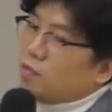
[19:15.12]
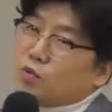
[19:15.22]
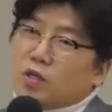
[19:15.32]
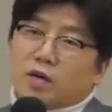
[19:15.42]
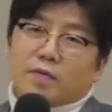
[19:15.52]

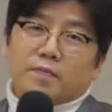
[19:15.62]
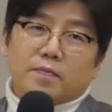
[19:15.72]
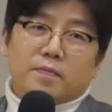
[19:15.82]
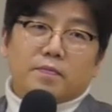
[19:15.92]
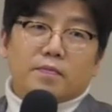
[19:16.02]
질문이요.
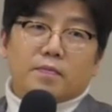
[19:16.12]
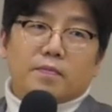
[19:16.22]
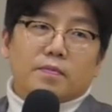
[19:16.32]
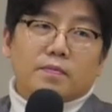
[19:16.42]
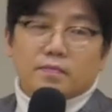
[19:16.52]

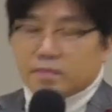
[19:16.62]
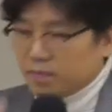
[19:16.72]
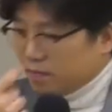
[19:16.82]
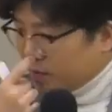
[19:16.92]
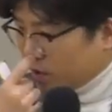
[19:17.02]

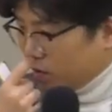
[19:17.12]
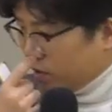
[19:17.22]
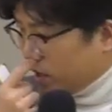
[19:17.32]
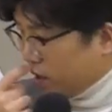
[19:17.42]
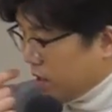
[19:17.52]

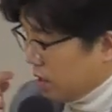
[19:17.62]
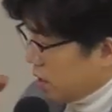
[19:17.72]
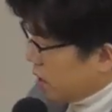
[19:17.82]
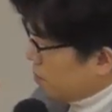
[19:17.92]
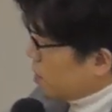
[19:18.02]

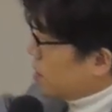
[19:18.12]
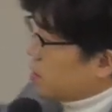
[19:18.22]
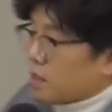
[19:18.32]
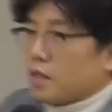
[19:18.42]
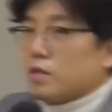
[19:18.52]
서울대에
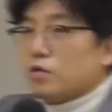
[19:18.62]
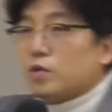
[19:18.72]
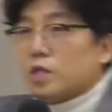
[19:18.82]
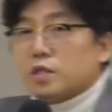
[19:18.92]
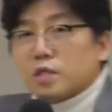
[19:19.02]
합격한 학생들
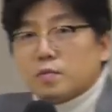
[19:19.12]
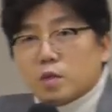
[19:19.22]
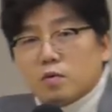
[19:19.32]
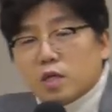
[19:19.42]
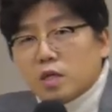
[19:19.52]
중에서, 지금
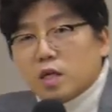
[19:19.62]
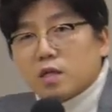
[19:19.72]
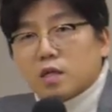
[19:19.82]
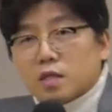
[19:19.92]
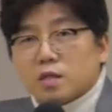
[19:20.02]
서울대 일
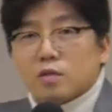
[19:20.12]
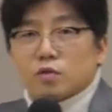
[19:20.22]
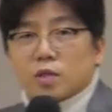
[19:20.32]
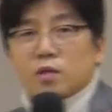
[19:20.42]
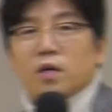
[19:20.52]
학년 학생들
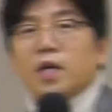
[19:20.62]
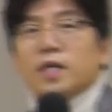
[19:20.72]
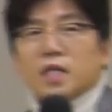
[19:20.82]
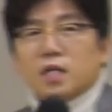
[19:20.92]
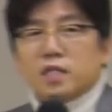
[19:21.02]
중에서
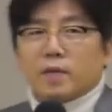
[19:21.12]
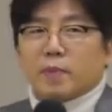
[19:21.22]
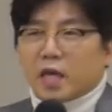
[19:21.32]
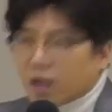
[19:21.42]
상장